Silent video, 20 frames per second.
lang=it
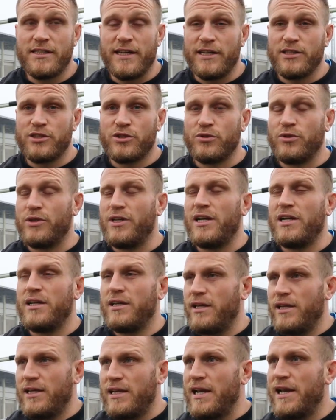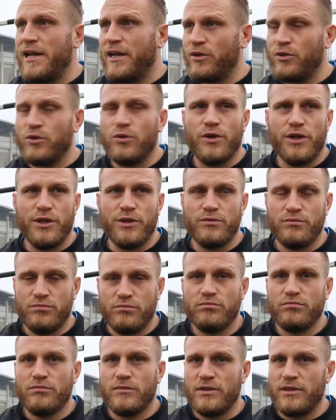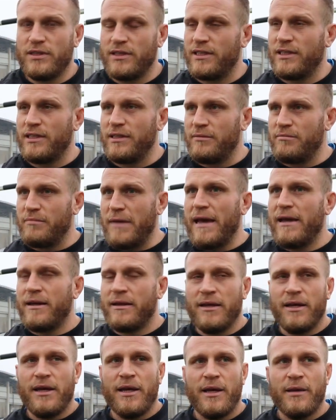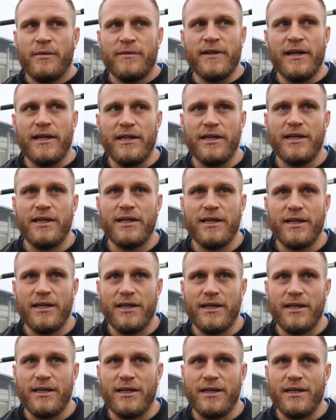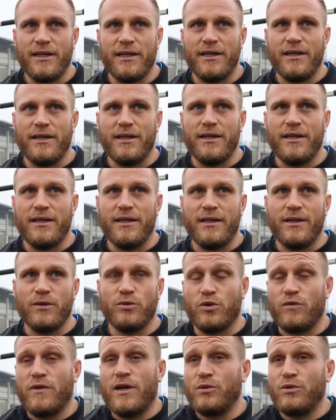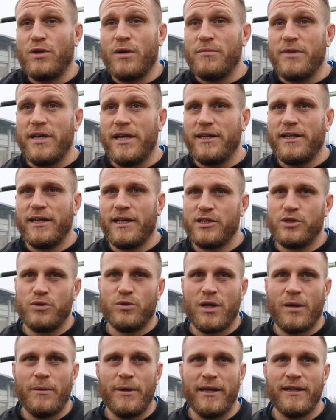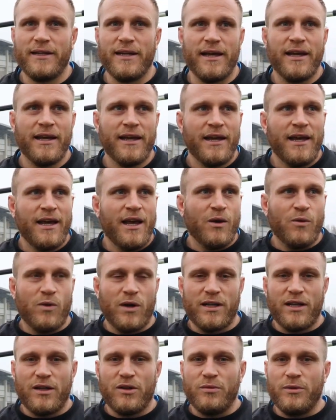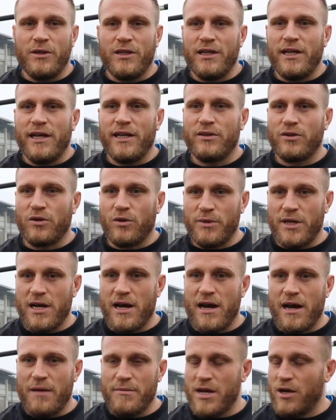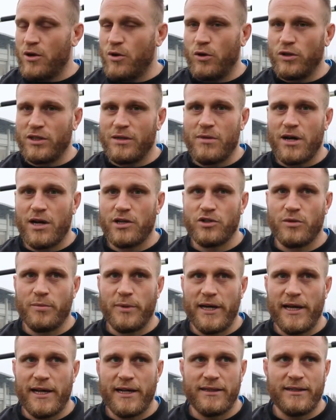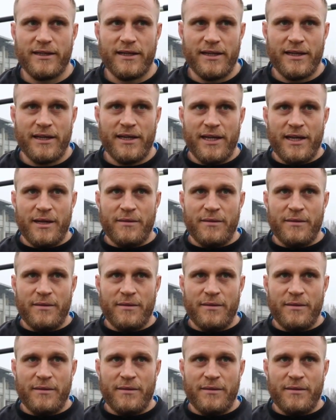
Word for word: stesso e negli allenatori in me, da lì ho trovato un ambiente che sicuramente guardandomi indietro mi ha, mi ha accolto a braccia aperte,